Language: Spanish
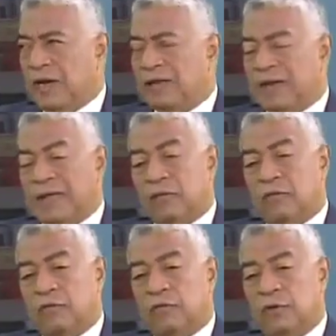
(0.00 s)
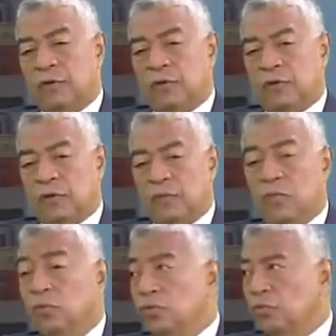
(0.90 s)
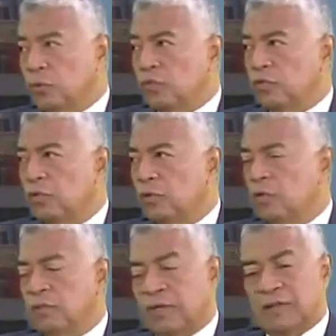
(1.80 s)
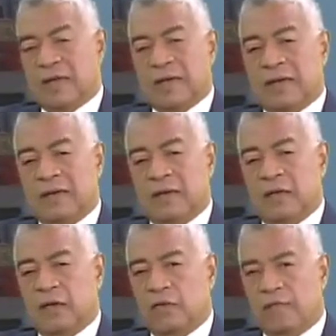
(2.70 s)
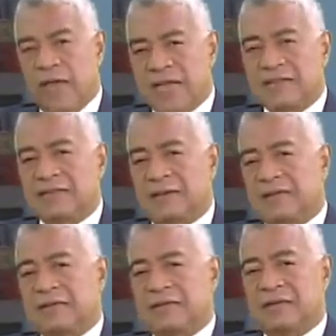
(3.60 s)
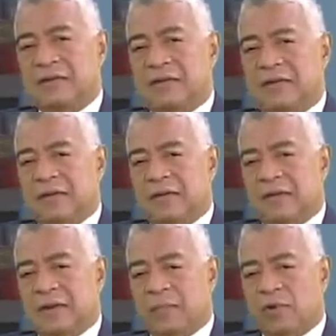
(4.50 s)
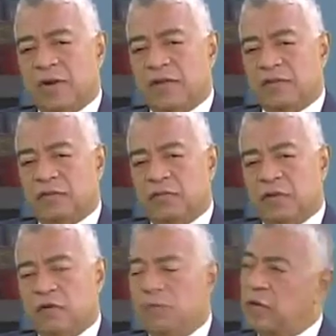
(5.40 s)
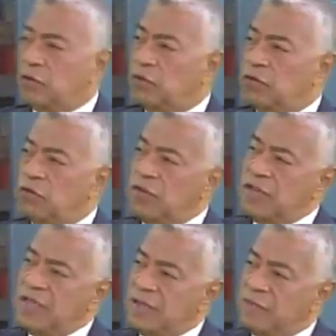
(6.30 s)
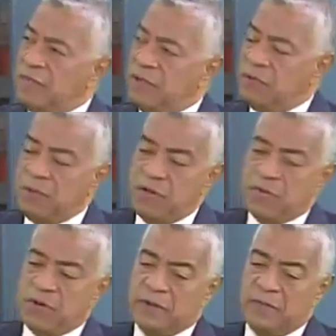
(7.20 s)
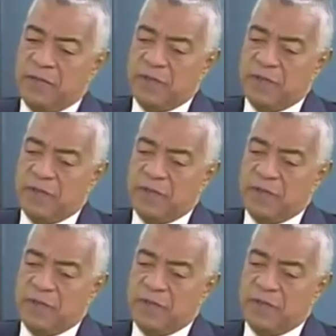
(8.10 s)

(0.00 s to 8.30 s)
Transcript: maltratos mutuos, ¿verdad? ofensas. la polarización se convirtió, yo diría, Wilmer,